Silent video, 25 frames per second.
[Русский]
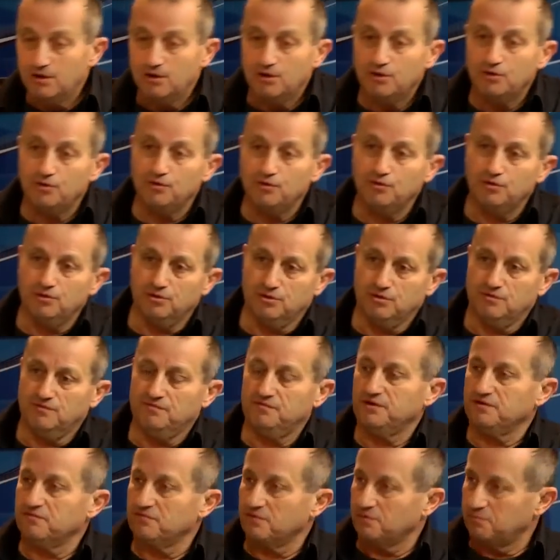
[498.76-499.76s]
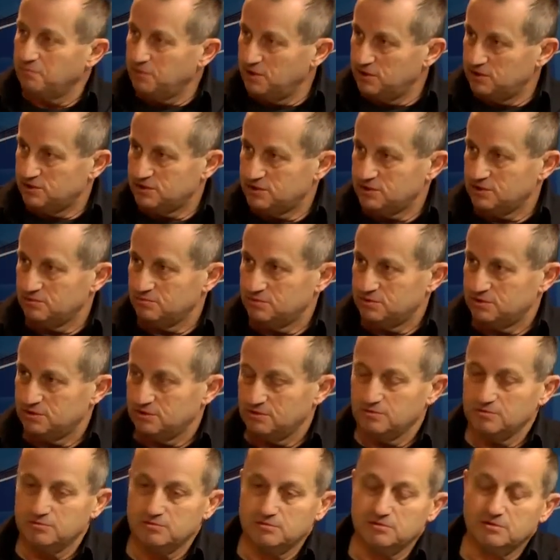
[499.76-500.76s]
Но в Европейском
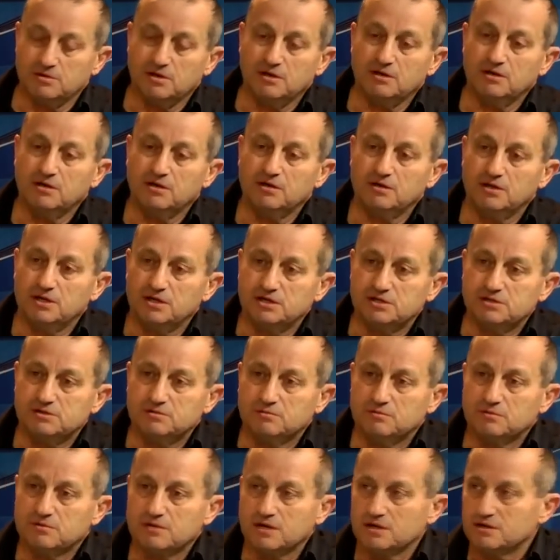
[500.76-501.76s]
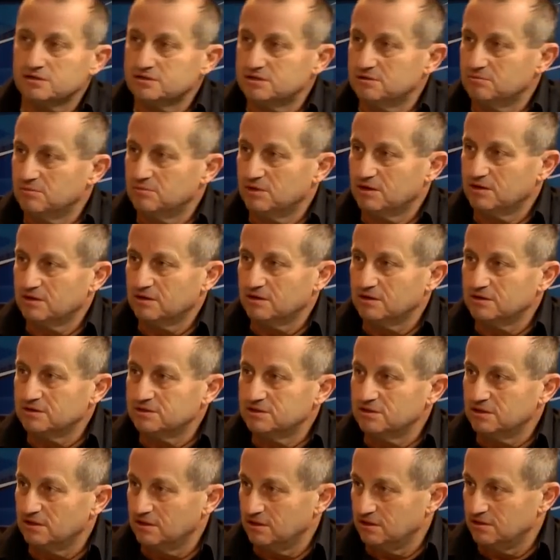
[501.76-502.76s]
Союзе они действуют как собаки на
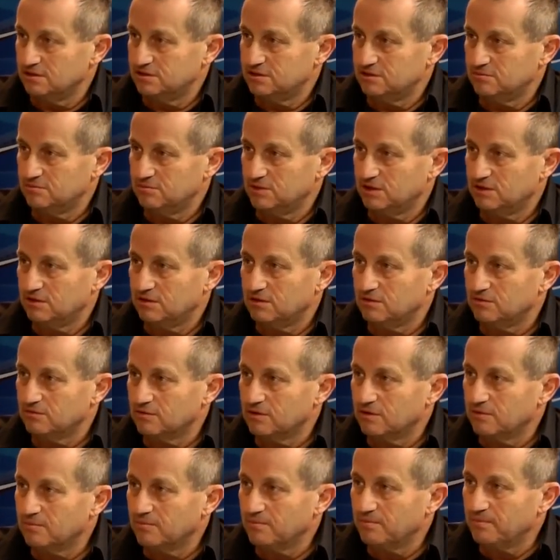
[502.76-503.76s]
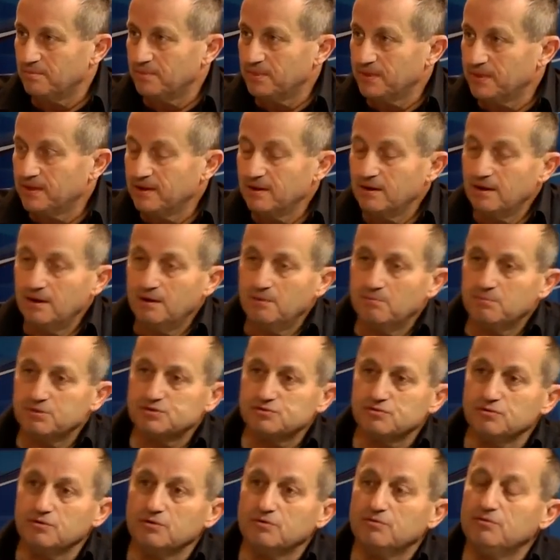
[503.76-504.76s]
сене, ни себе, ни людям.
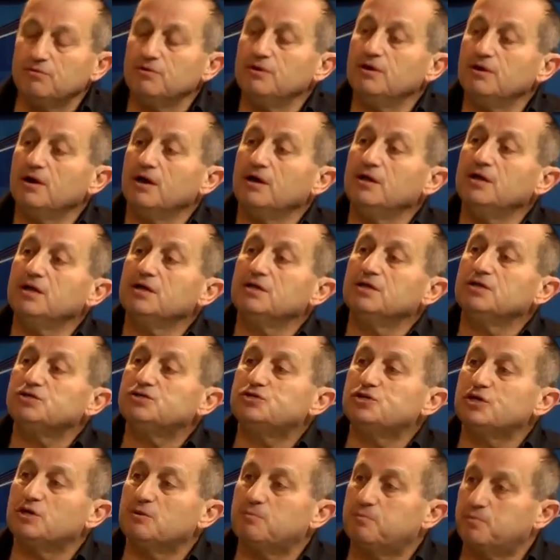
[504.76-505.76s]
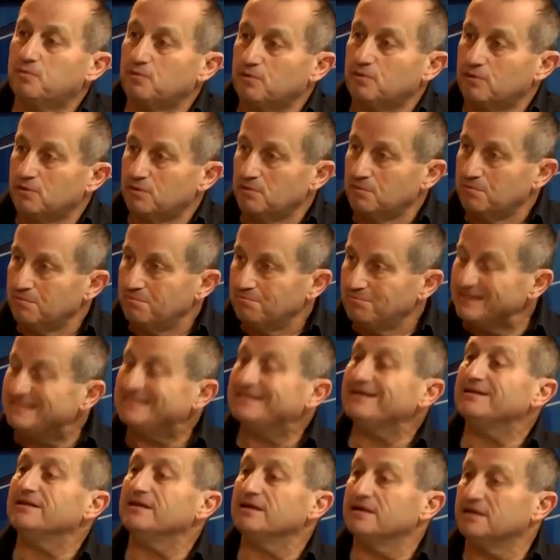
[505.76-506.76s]
Поскольку они до сих пор
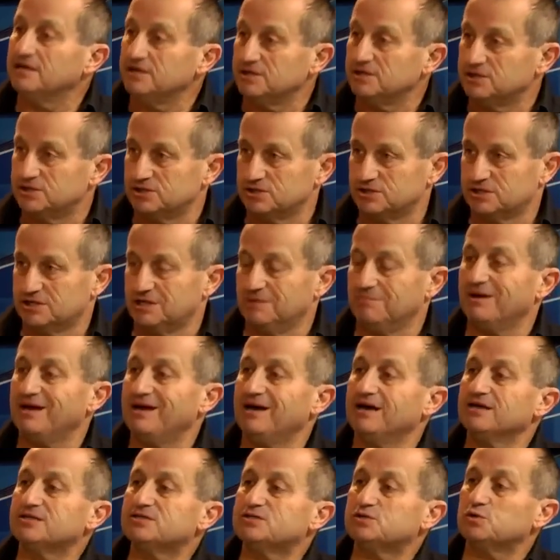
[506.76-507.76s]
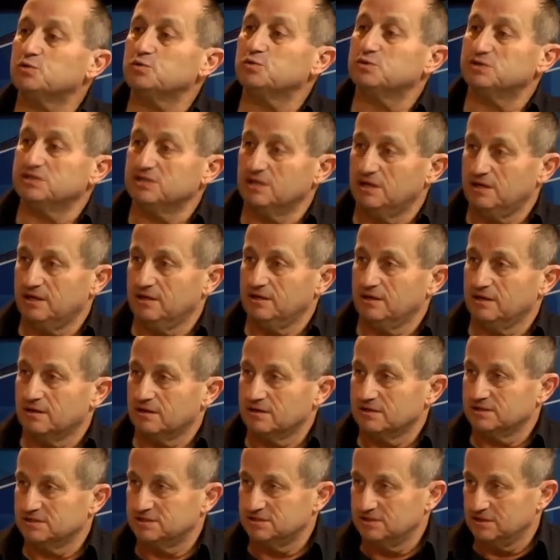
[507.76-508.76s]
патологически боятся усиления
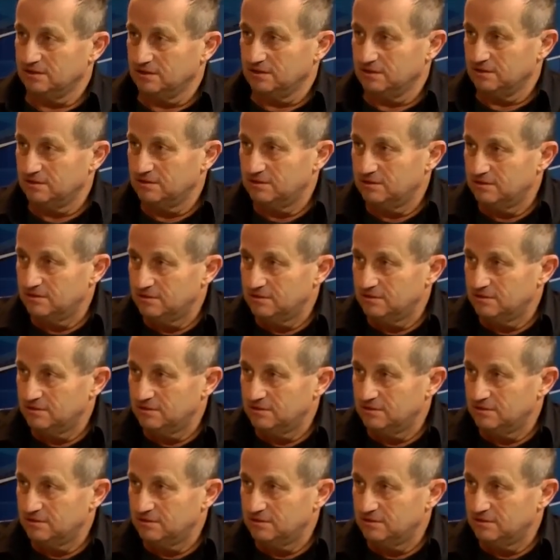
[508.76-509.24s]
России,